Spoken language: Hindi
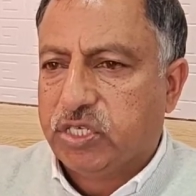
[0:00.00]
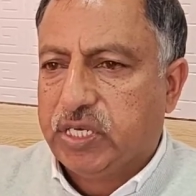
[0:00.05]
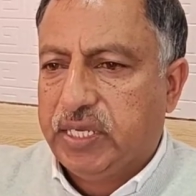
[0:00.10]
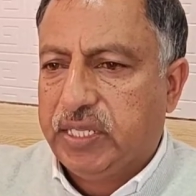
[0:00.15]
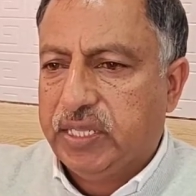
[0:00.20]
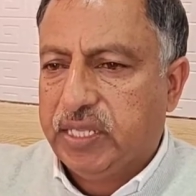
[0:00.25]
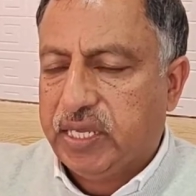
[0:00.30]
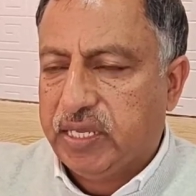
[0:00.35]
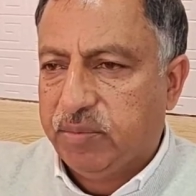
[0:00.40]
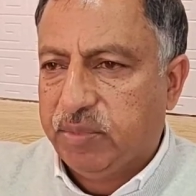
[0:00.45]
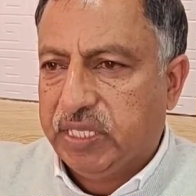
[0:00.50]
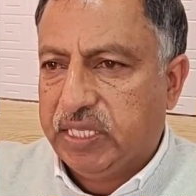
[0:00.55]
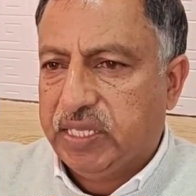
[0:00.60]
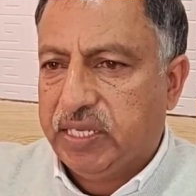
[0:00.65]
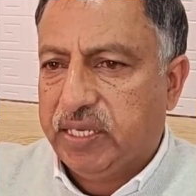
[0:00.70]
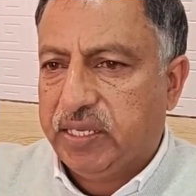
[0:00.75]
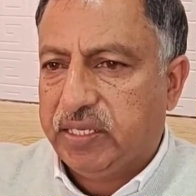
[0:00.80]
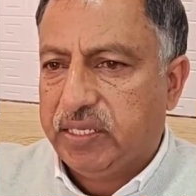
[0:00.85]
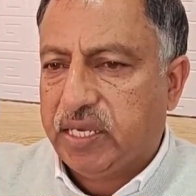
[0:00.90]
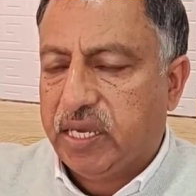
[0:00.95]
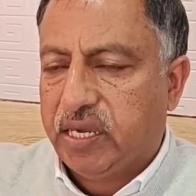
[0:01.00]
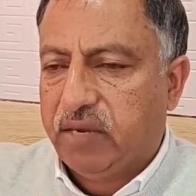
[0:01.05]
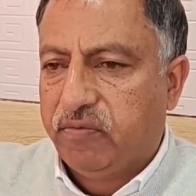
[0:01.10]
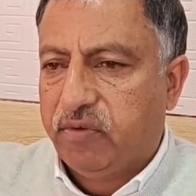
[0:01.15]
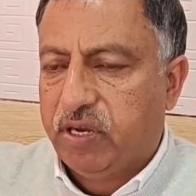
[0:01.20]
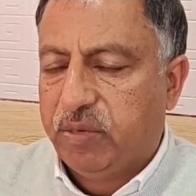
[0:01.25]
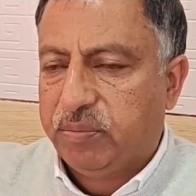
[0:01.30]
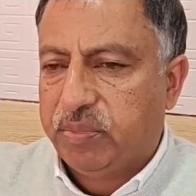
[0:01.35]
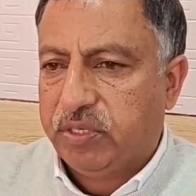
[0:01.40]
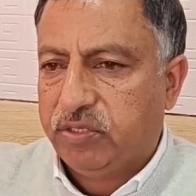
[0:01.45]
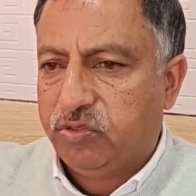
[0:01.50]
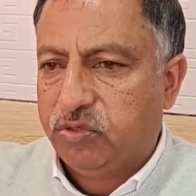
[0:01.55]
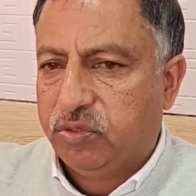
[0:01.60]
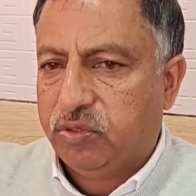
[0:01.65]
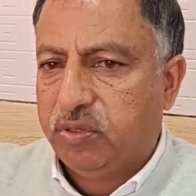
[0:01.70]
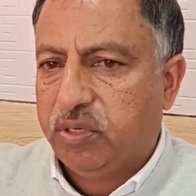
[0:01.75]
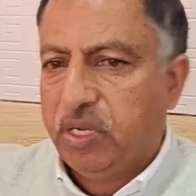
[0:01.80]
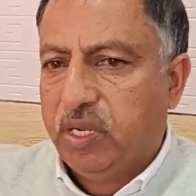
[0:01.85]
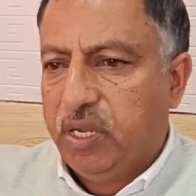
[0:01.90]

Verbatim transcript: कई नए बने हैं या वहाँ पे जो